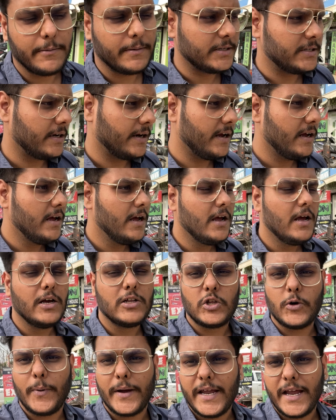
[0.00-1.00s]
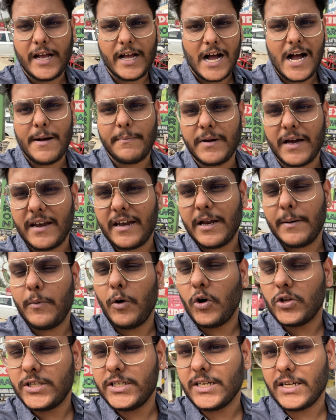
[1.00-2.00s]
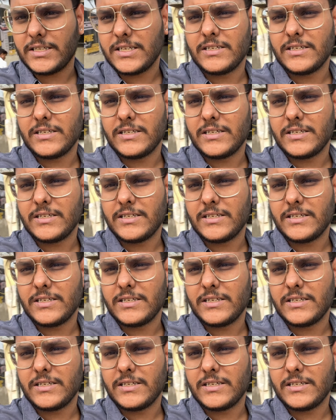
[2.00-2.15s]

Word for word: बज रहे तो भाई ये काम करना बहुत ही ज़्यादा